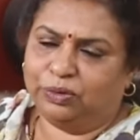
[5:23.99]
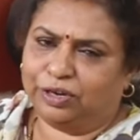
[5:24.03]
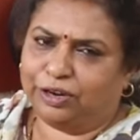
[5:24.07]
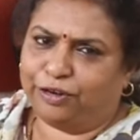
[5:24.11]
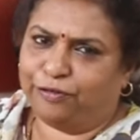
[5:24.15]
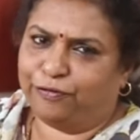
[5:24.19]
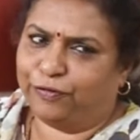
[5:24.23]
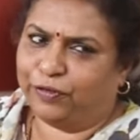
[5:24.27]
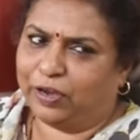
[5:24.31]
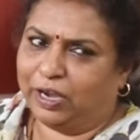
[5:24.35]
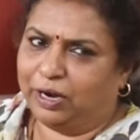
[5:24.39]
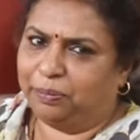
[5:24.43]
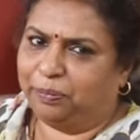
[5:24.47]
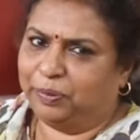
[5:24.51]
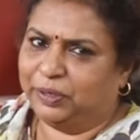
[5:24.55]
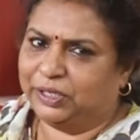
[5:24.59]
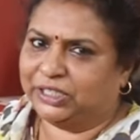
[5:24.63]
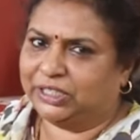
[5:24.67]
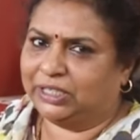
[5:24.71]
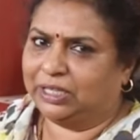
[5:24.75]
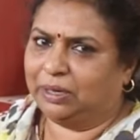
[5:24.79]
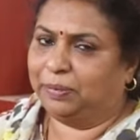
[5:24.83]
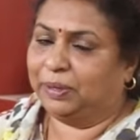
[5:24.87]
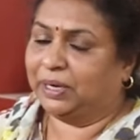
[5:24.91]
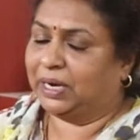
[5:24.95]
రఫ్గా
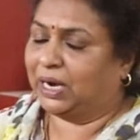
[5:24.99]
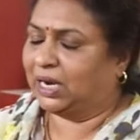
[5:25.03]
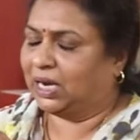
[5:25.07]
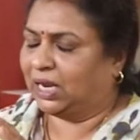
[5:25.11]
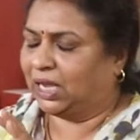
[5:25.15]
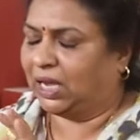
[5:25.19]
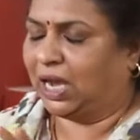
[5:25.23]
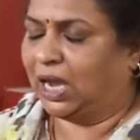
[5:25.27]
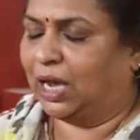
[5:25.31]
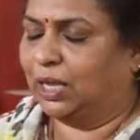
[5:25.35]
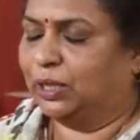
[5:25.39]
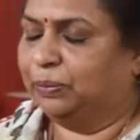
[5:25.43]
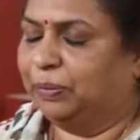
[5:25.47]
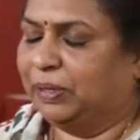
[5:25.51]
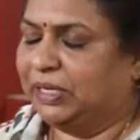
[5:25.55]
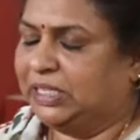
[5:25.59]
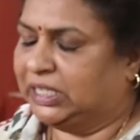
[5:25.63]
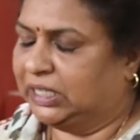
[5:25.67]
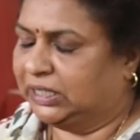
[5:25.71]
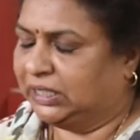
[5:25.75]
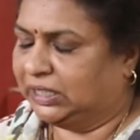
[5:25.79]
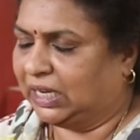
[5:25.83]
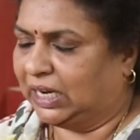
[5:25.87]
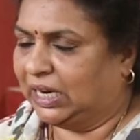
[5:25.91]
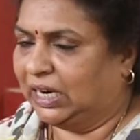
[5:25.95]
అనిపించింది అనమాట అట్లా కాదు
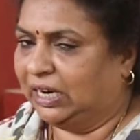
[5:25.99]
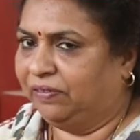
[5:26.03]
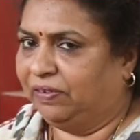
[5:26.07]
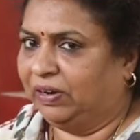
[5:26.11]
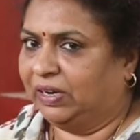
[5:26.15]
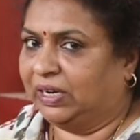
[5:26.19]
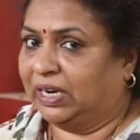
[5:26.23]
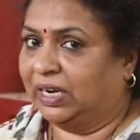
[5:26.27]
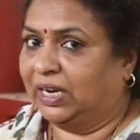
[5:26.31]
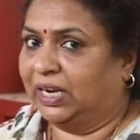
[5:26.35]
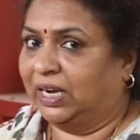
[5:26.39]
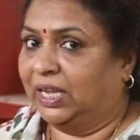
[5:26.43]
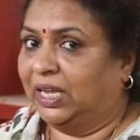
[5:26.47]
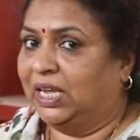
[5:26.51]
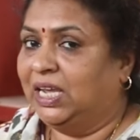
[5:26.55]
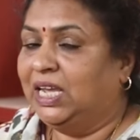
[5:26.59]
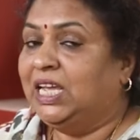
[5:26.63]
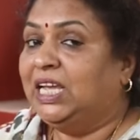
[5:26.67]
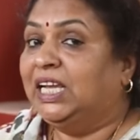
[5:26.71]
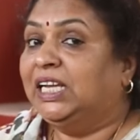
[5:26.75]
మంచిగా జల్లడ పట్టండి